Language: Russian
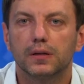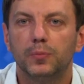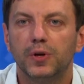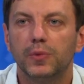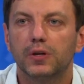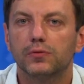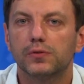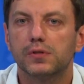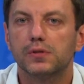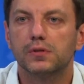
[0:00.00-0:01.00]
к примеру,
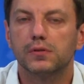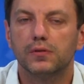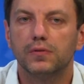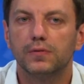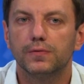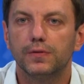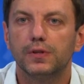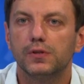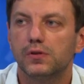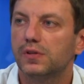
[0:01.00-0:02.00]
с, в
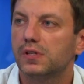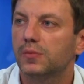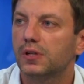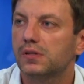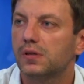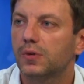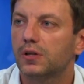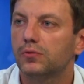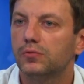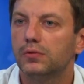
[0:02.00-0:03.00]
2018
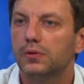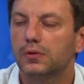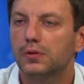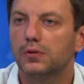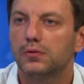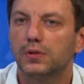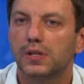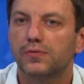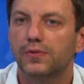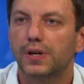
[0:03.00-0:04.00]
году у
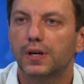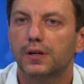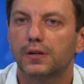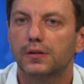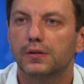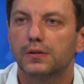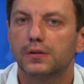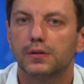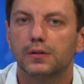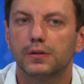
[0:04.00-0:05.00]
нас в крае
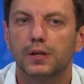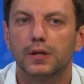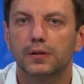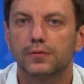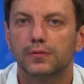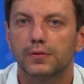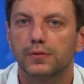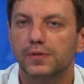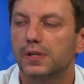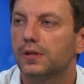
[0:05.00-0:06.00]
на
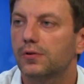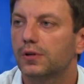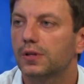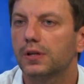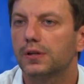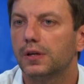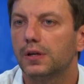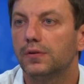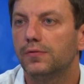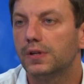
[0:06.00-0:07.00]
всех дорогах, да, это
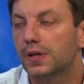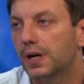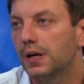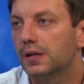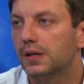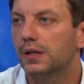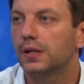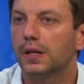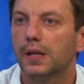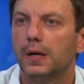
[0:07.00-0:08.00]
и федеральные, и
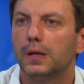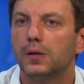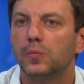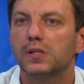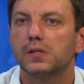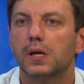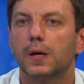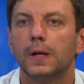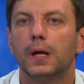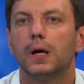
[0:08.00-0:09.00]
региональные, и местные,
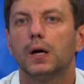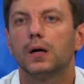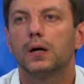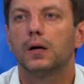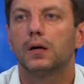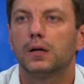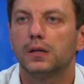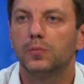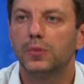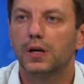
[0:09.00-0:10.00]

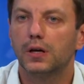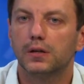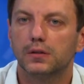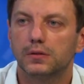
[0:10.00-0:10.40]
гибла